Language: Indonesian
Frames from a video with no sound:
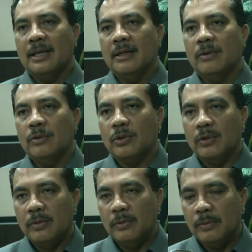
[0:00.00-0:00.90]

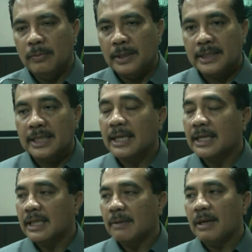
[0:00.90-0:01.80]
untuk bisa
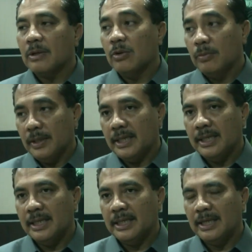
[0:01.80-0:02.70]
kita maklumi
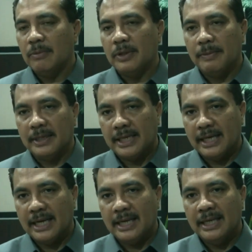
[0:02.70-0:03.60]
namun
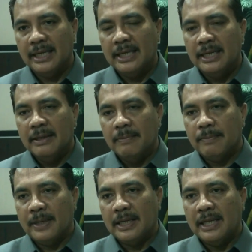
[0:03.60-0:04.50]
demikian
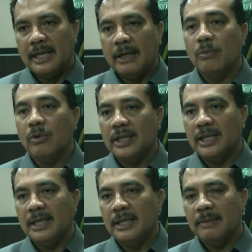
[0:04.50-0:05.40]
pada yang murni
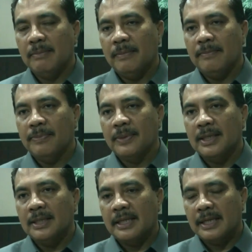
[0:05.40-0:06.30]
ini
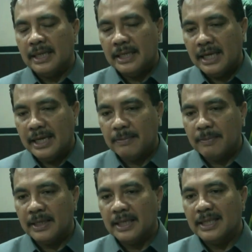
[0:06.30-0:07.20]
terjadi
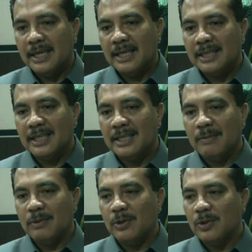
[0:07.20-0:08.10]
harapan kita tidak
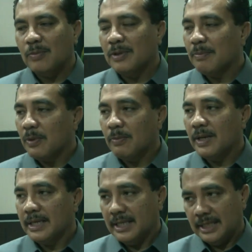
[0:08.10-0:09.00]
menutup di
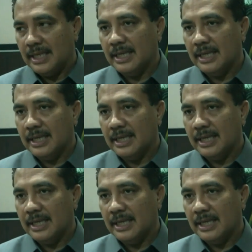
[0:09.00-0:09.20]
perubahan nanti